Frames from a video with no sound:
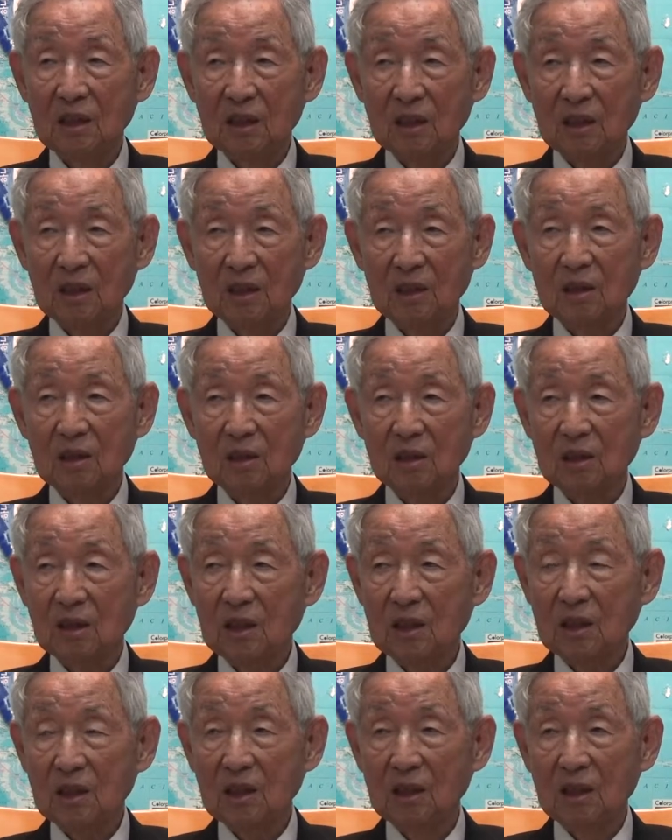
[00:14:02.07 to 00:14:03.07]
에,
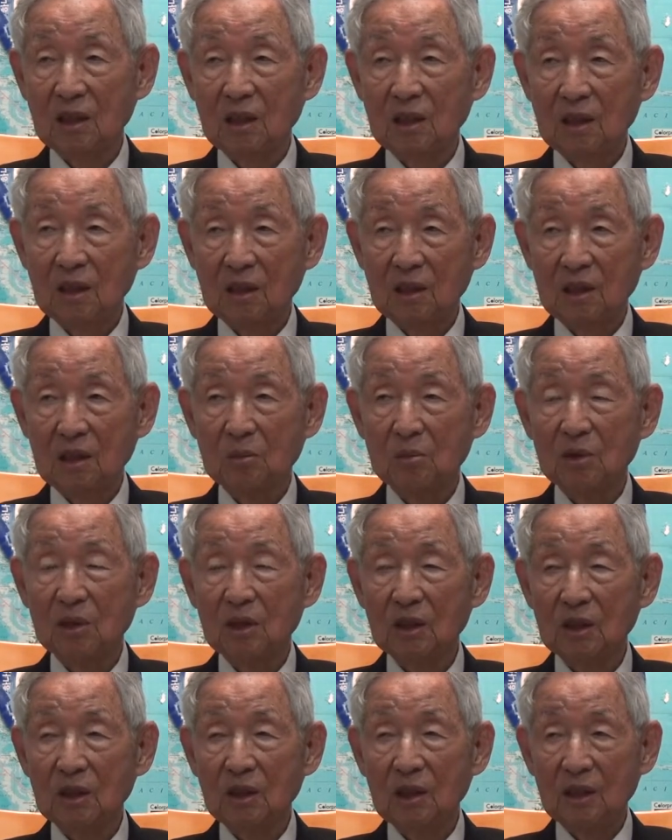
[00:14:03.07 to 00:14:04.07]
그렇게
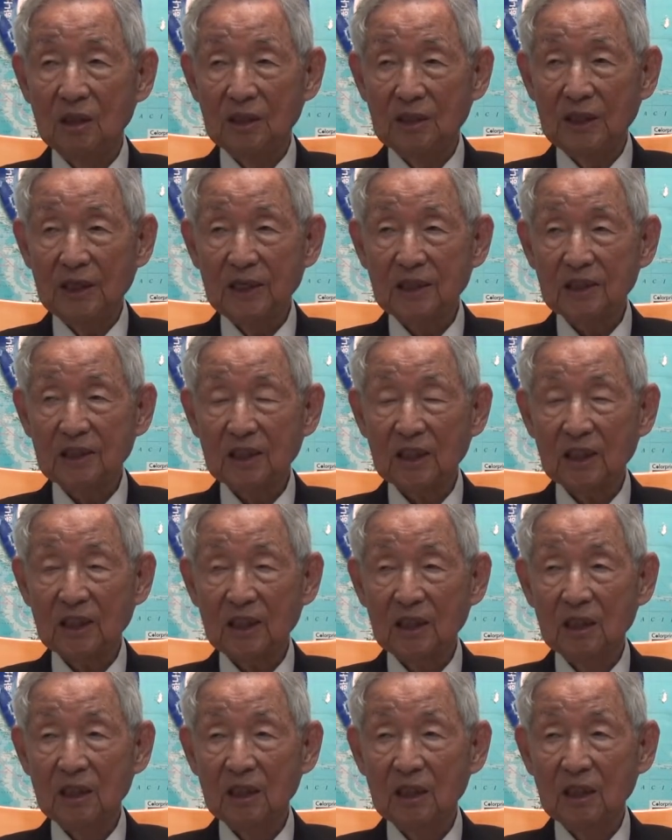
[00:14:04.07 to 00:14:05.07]
너무
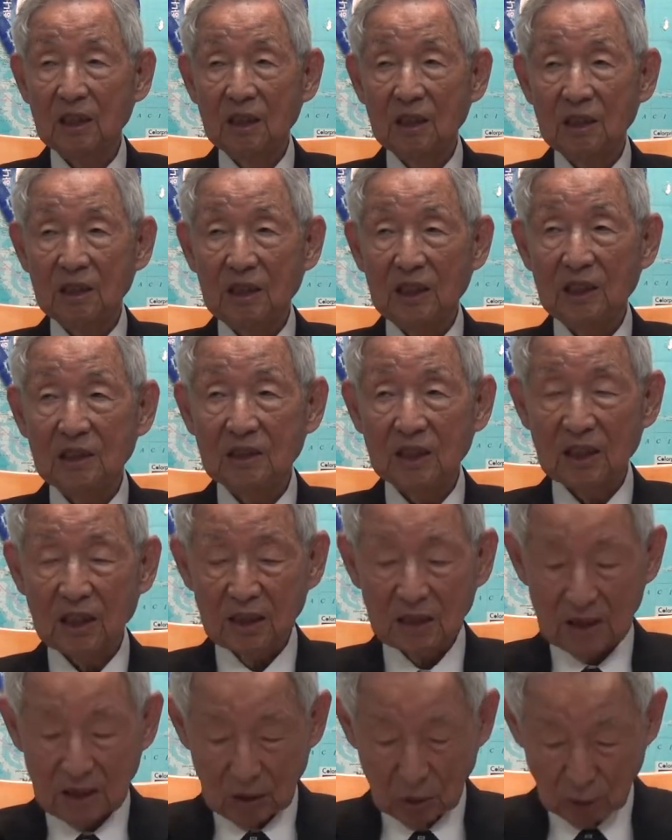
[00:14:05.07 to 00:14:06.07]
예식에 예식에
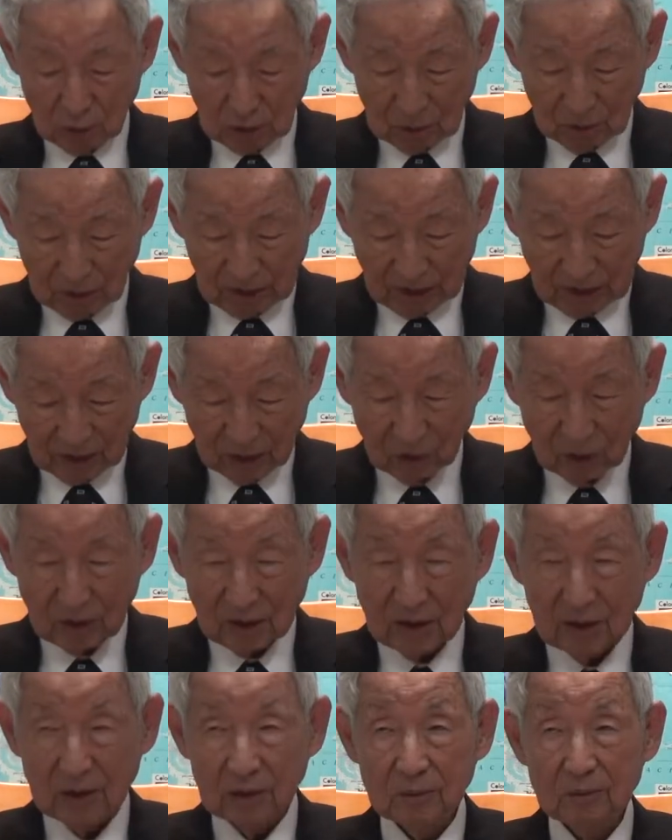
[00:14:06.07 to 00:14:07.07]
치우치면 안
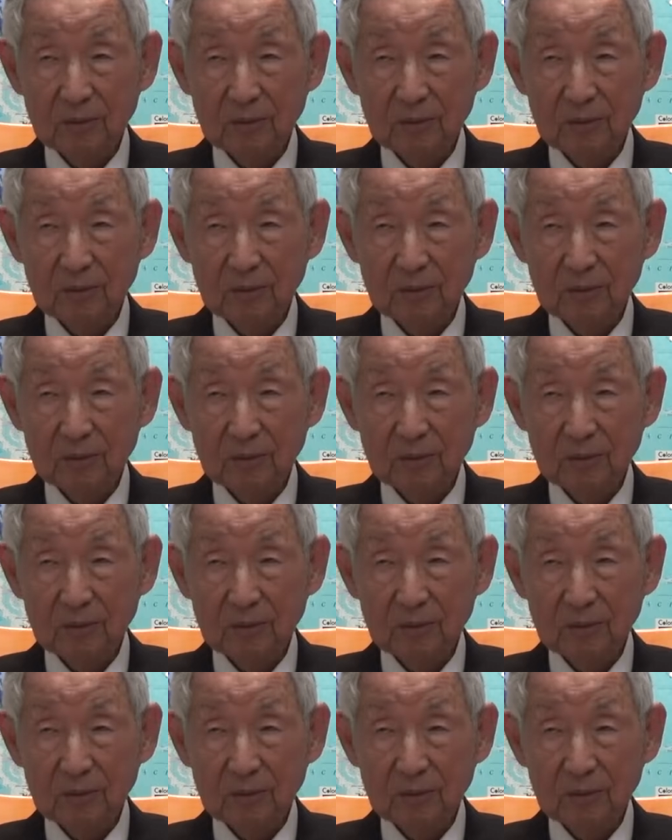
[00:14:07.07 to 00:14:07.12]
된다.